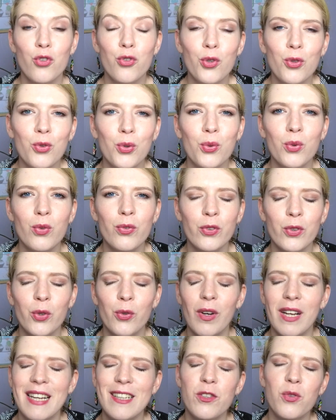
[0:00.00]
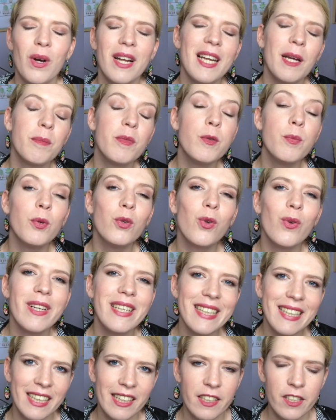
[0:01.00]
je trouve que voilà, ils sont allés un petit peu dans
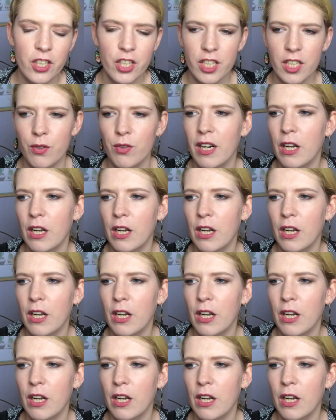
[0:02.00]
les clichés.